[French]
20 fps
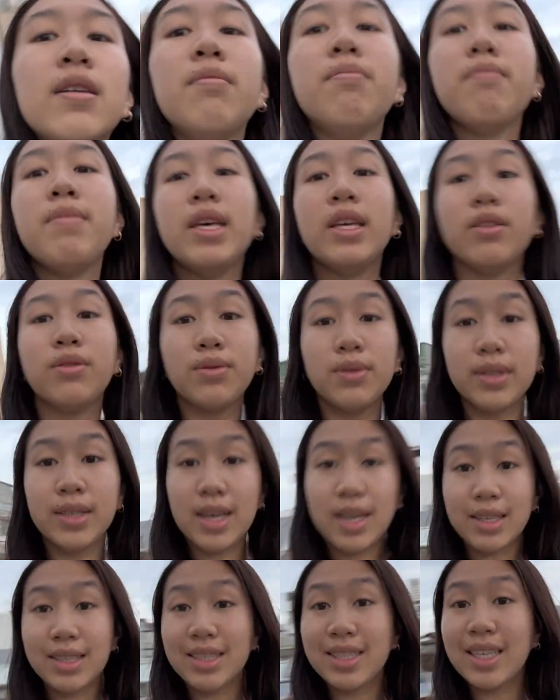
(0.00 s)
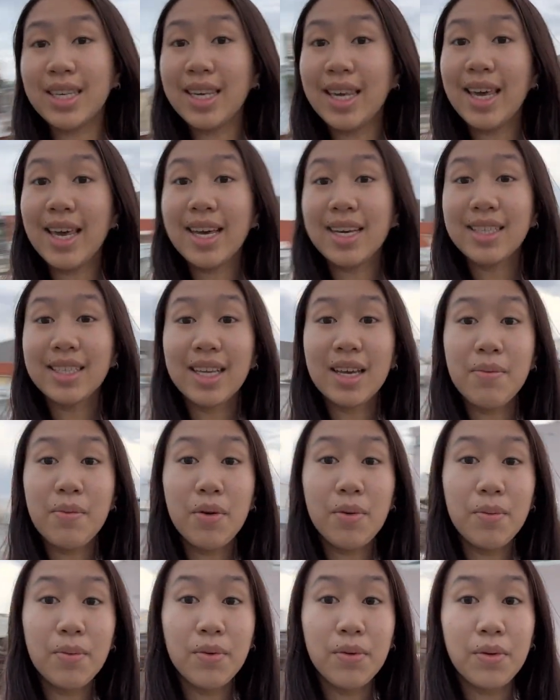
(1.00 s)
Mais tout ça, c'est
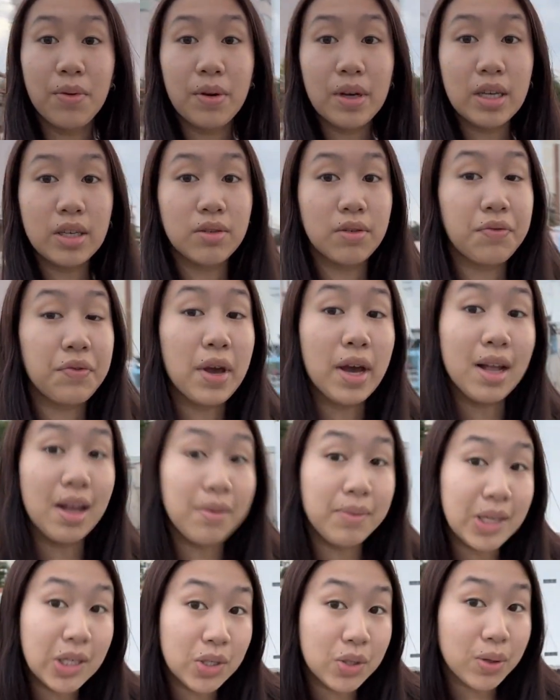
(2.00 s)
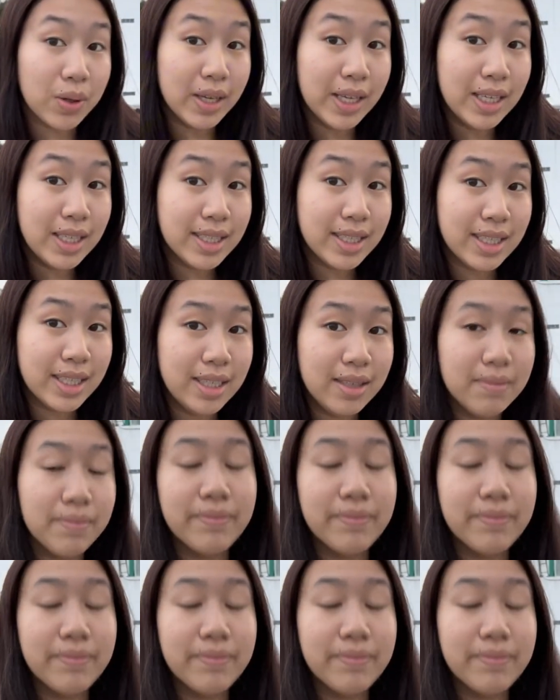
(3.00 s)
extrêmement beau et je vais faire la miniature ici